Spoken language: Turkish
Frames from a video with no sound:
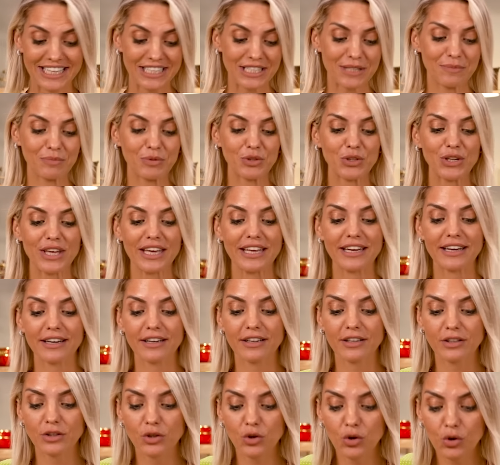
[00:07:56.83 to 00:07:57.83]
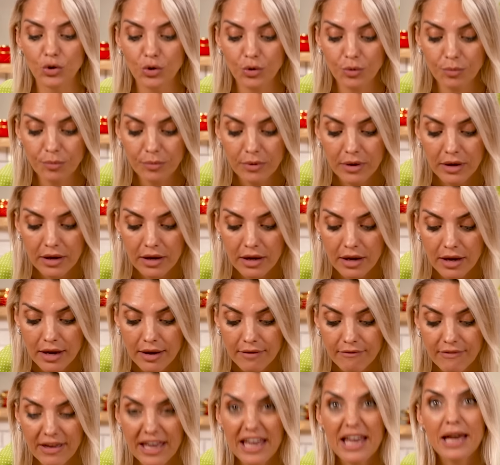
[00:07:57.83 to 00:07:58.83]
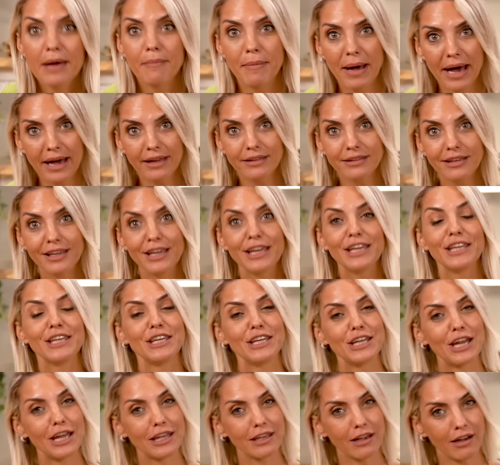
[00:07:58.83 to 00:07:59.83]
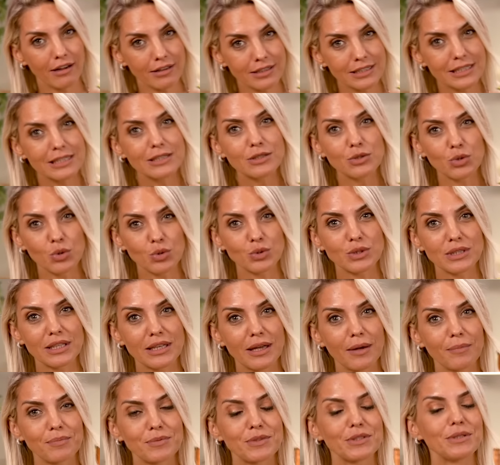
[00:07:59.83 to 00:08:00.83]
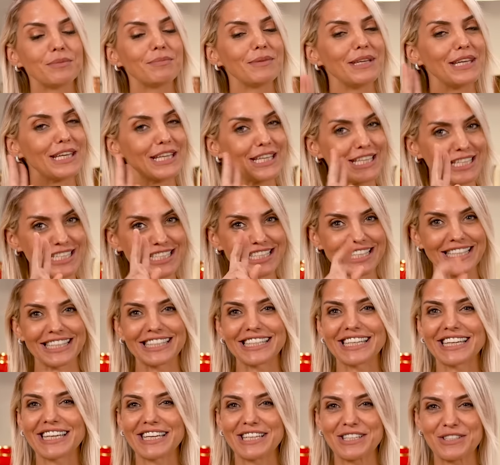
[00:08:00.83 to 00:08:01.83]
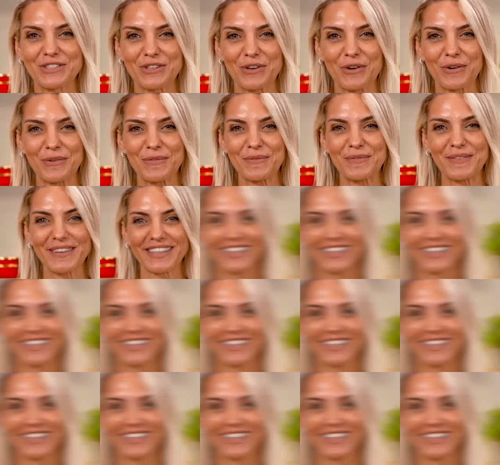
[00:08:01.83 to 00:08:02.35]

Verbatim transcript: Şimdi bunu kenara alıyorum ve hemen yine yağsız sosla yaptığım ikinci salataya geçiyorum.